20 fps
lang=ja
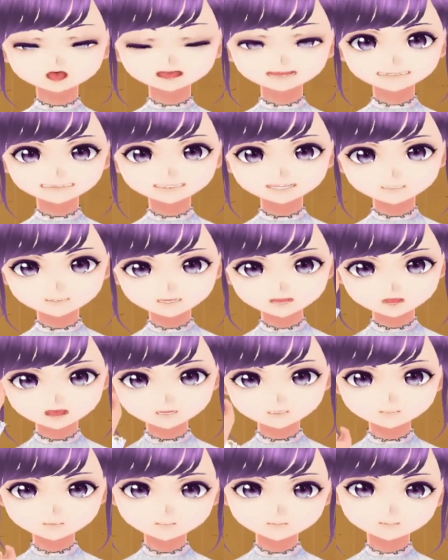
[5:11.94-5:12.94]
う言うと、
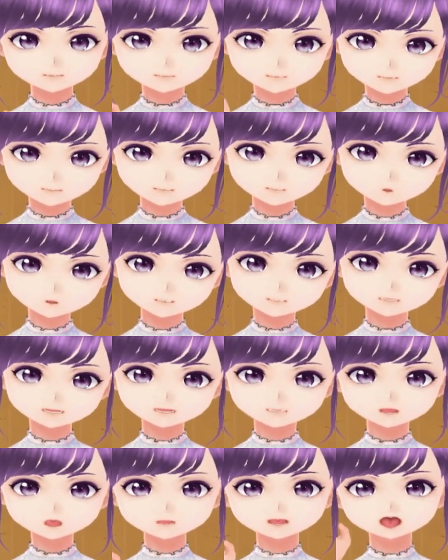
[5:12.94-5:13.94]

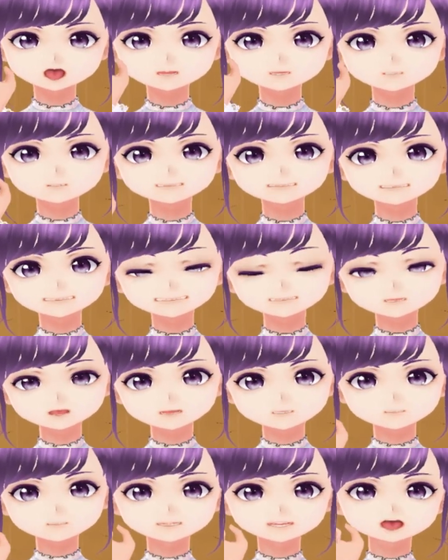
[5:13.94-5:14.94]
男は次の
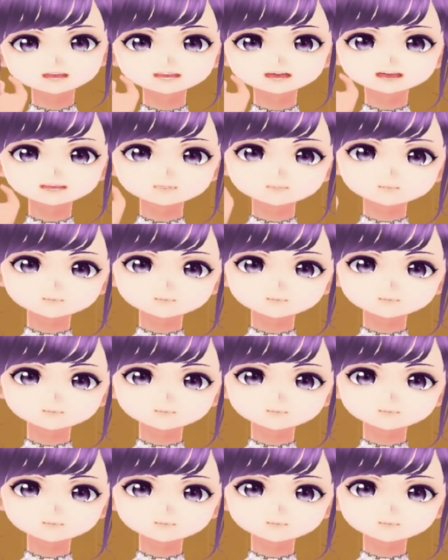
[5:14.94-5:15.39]
日から